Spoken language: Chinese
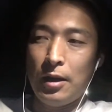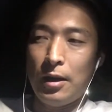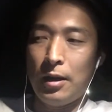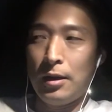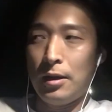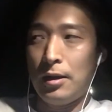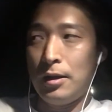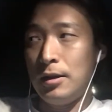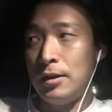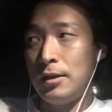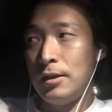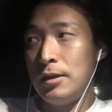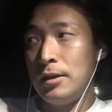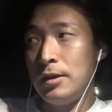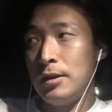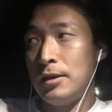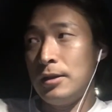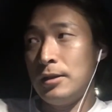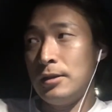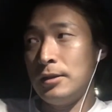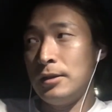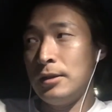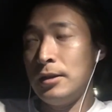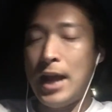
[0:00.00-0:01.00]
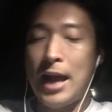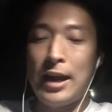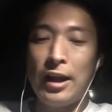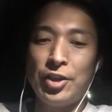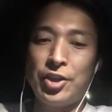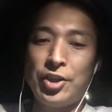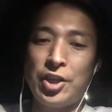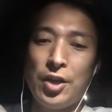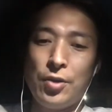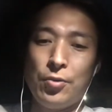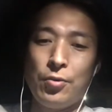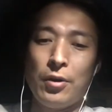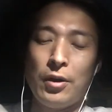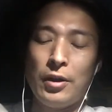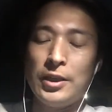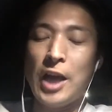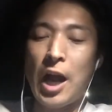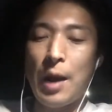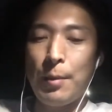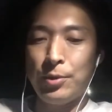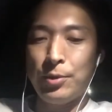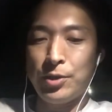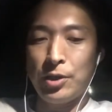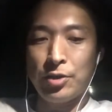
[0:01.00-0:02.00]
呃，两个结果，
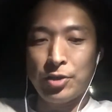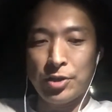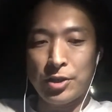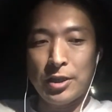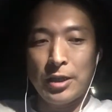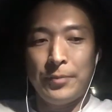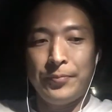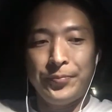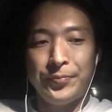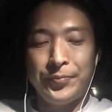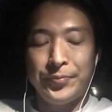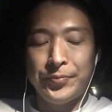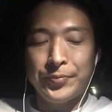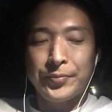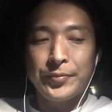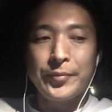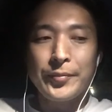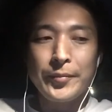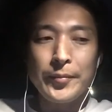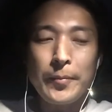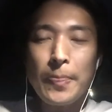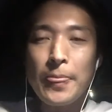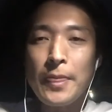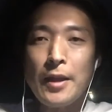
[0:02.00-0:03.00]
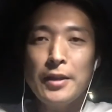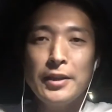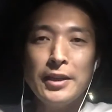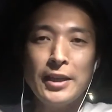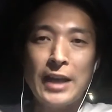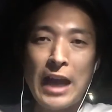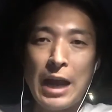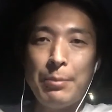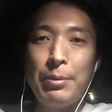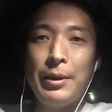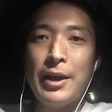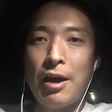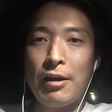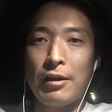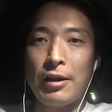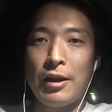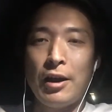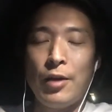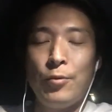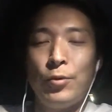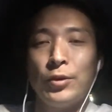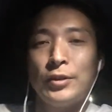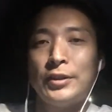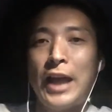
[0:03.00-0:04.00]
要不就是你来不了了啊，
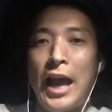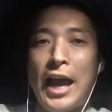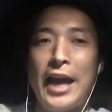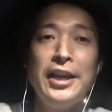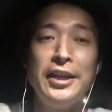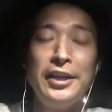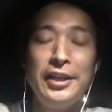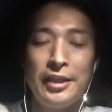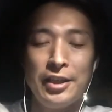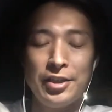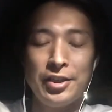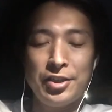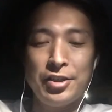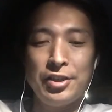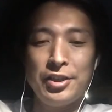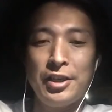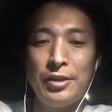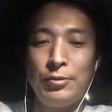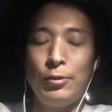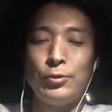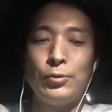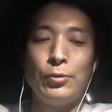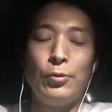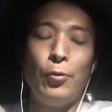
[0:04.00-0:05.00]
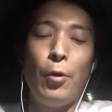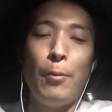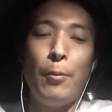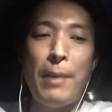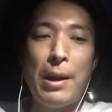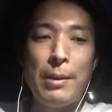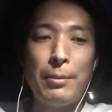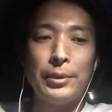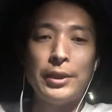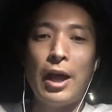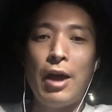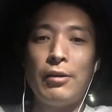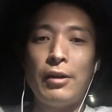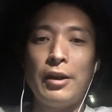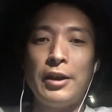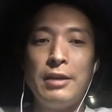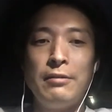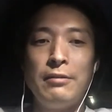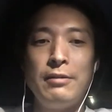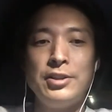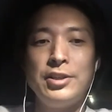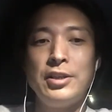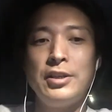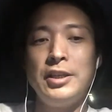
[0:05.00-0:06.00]
我答应你的事情我我办不到了，因
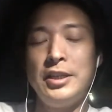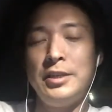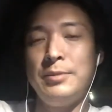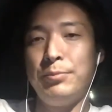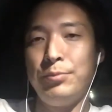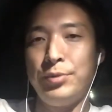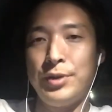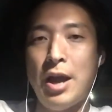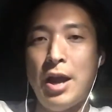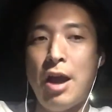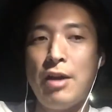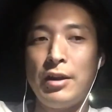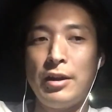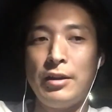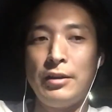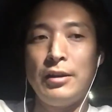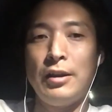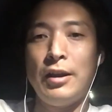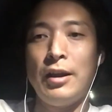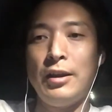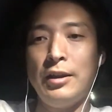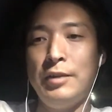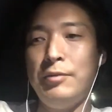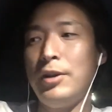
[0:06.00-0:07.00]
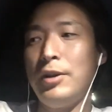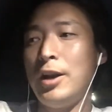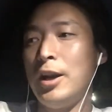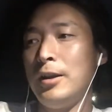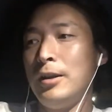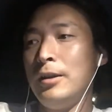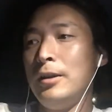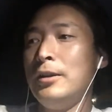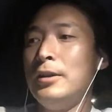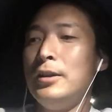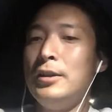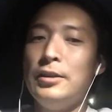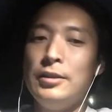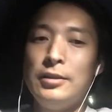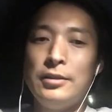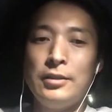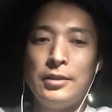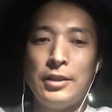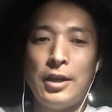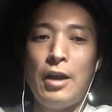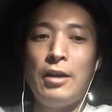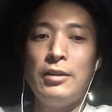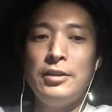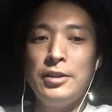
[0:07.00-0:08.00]
为这里已经不要人了啊，因为
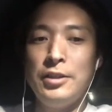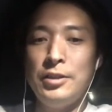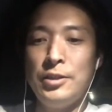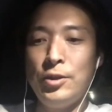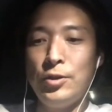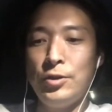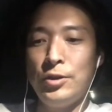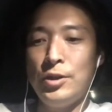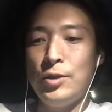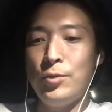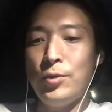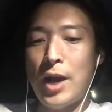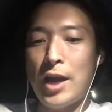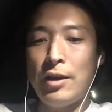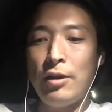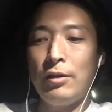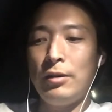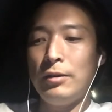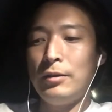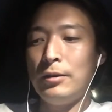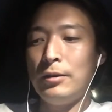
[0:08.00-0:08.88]
然后你你过来以后，